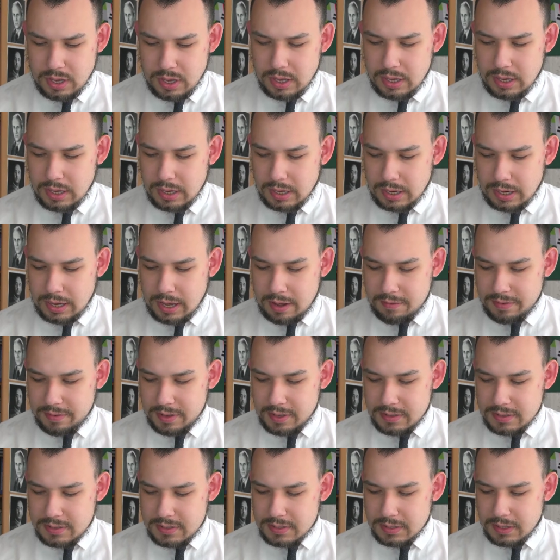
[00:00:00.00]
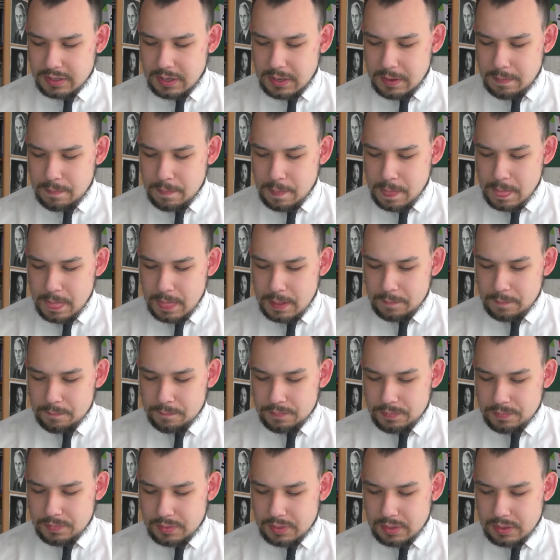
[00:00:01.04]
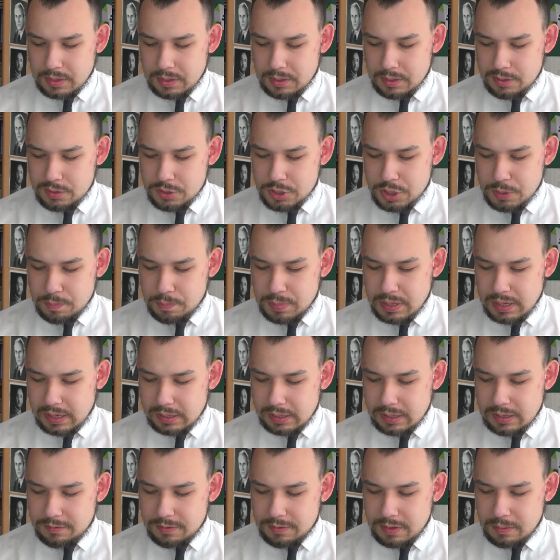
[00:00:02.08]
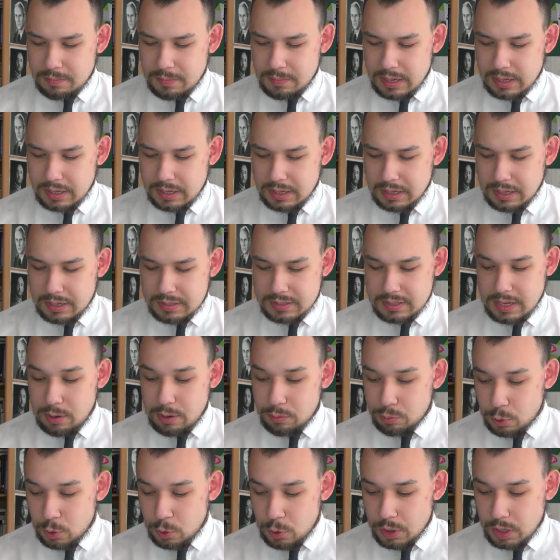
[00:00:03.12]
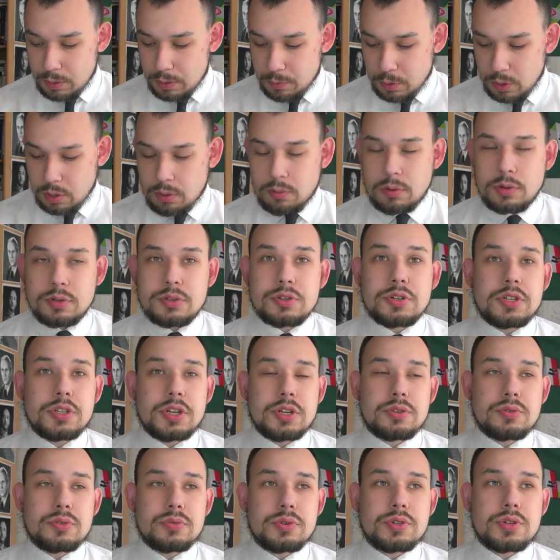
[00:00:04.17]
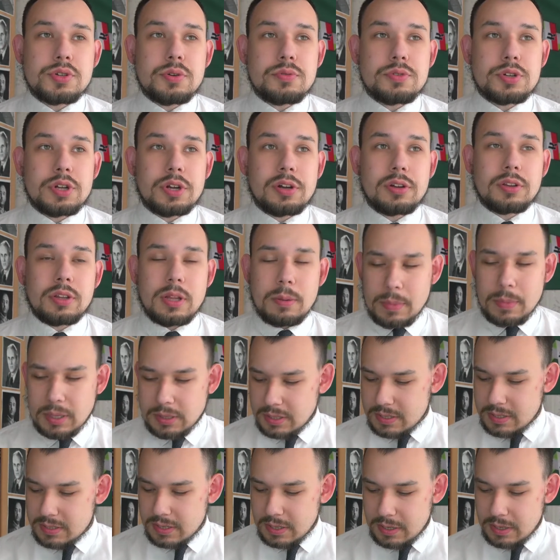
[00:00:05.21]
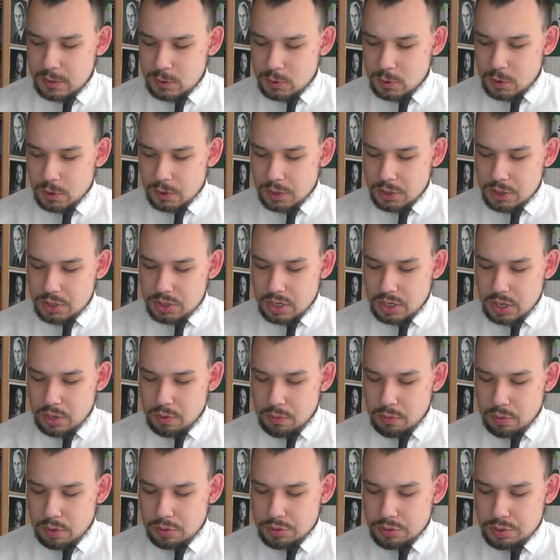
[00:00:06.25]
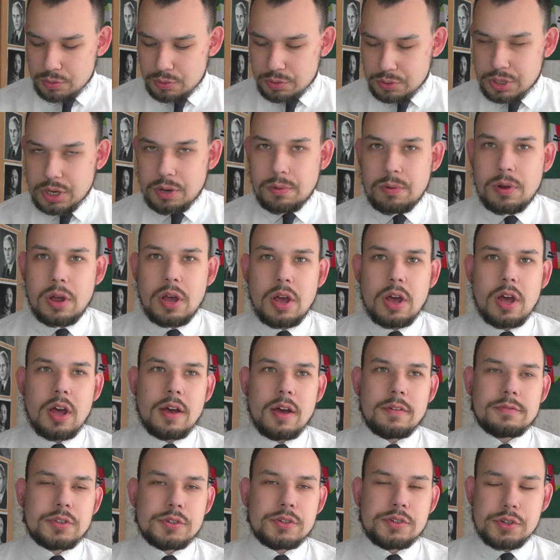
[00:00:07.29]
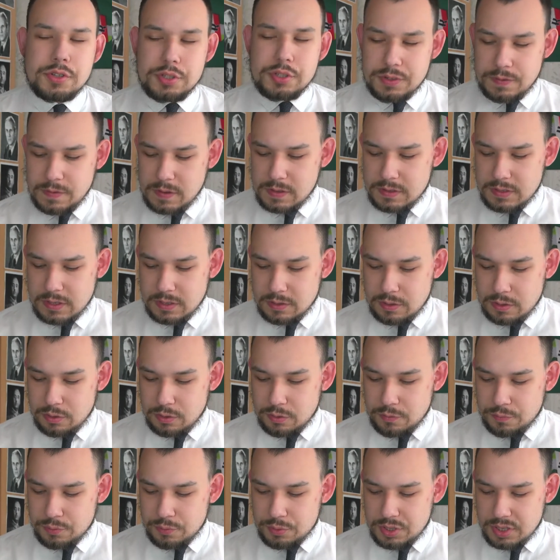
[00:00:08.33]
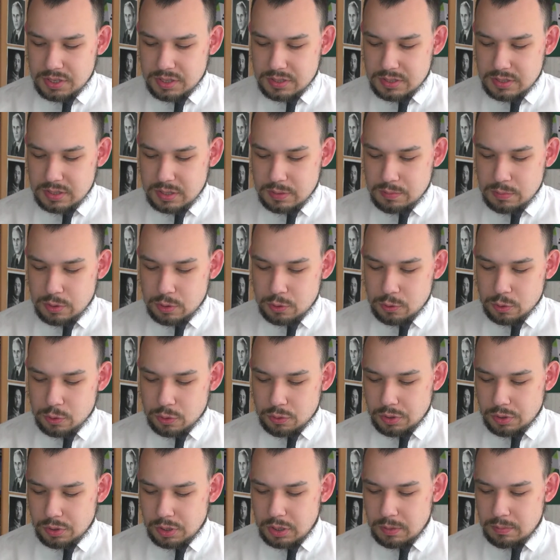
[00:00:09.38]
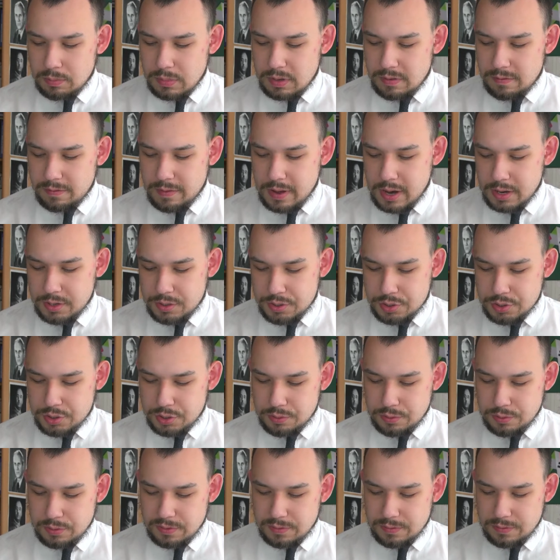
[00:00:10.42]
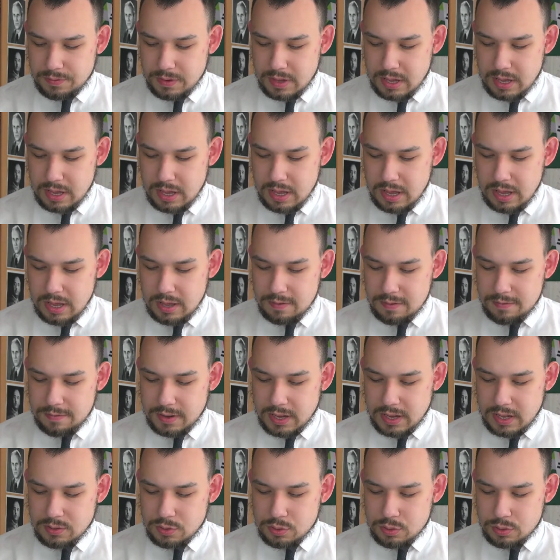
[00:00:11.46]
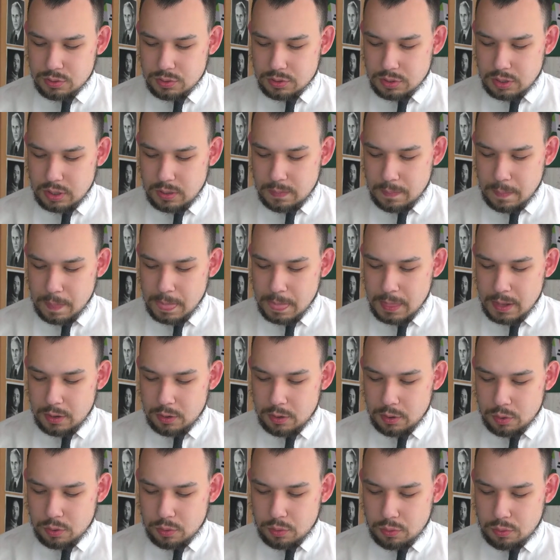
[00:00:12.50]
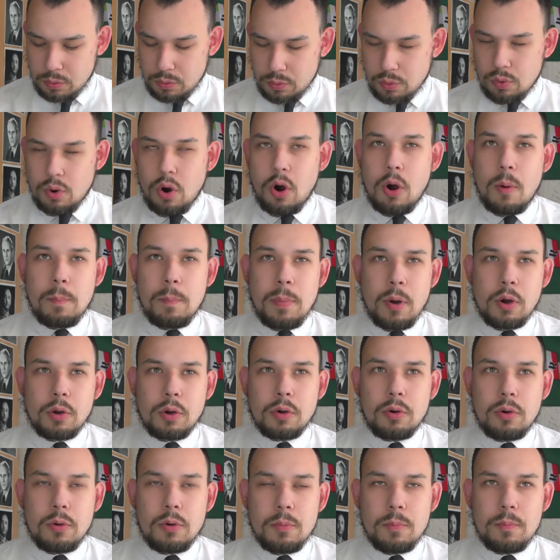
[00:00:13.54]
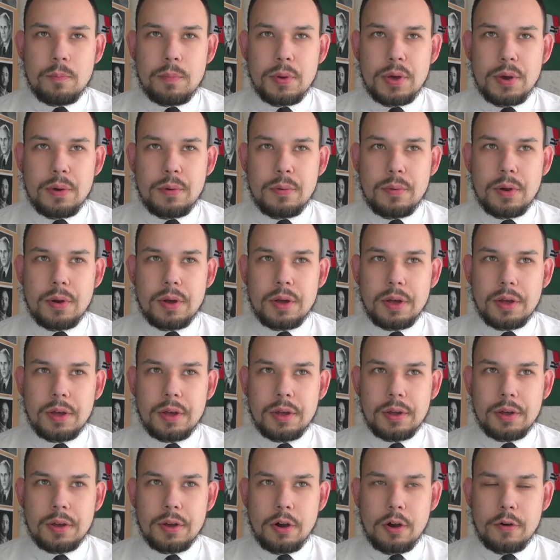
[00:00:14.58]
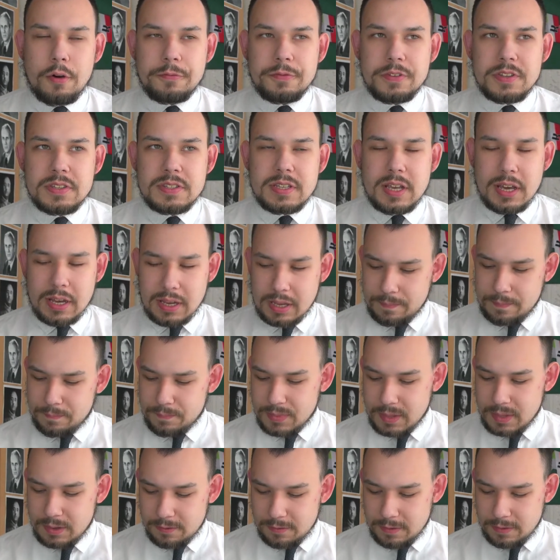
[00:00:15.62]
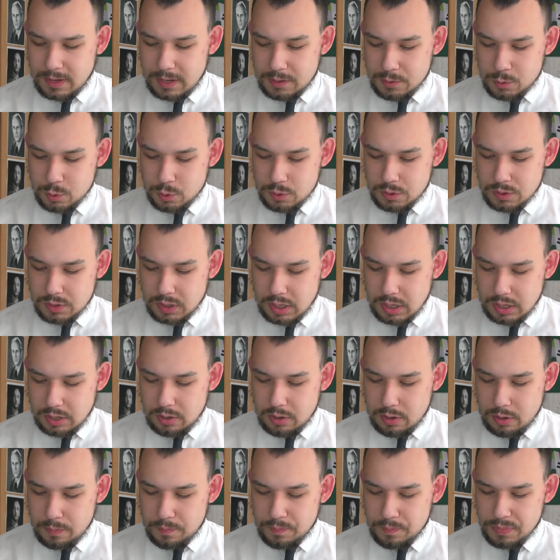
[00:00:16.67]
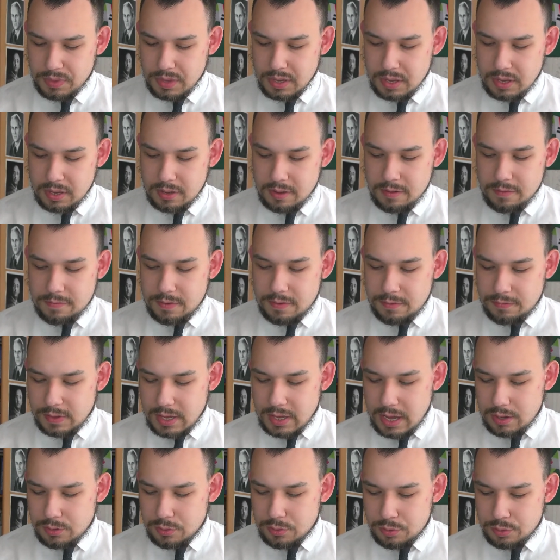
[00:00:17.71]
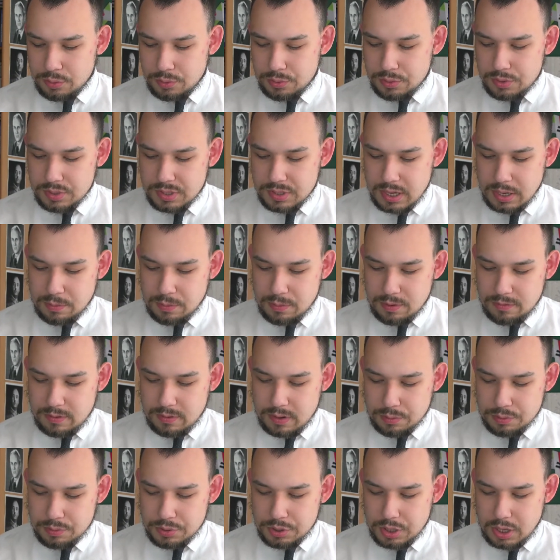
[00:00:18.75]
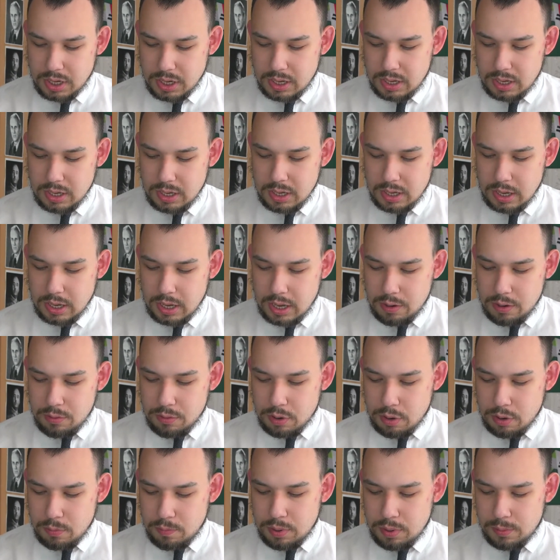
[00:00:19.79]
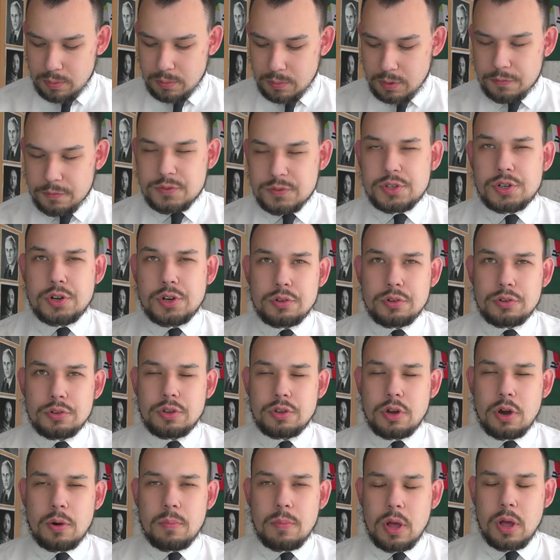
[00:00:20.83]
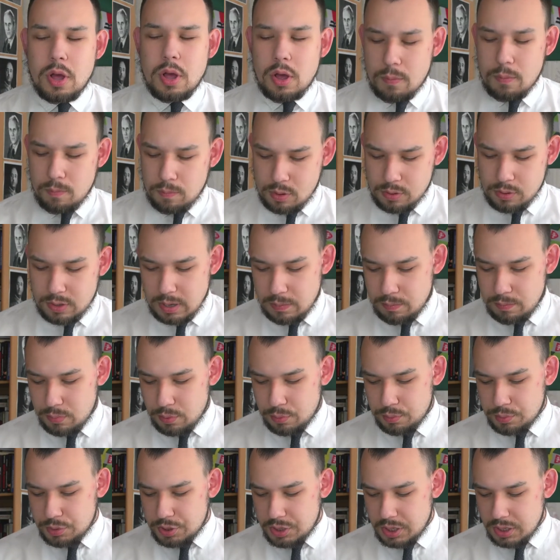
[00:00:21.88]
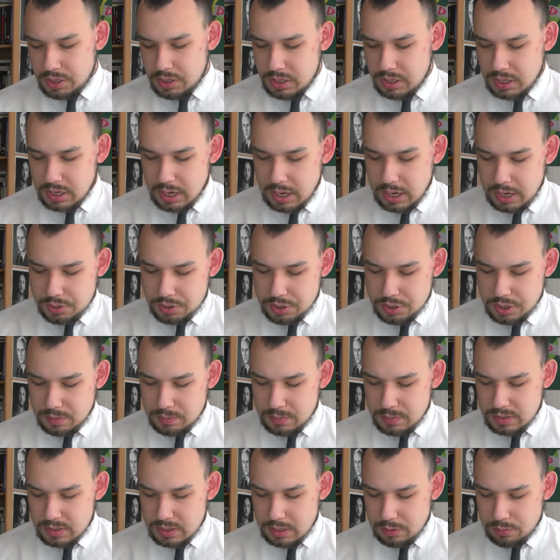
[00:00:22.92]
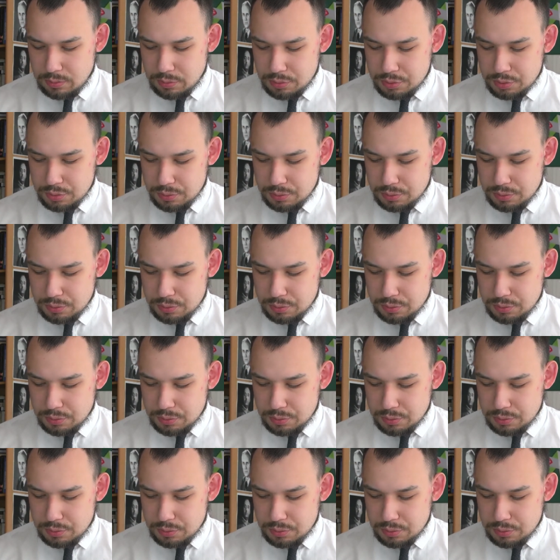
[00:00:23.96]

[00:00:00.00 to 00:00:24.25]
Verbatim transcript: Kawęcki, mm, że Pierre de Villemare jest autorem około 30 książek o tematyce historycznej. Urodził się w 1922, walczył we francuskim ruchu oporu, był e, oficerem francuskiego wywiadu, zajmował się Europą Wschodnią, potem był dziennikarzem, założył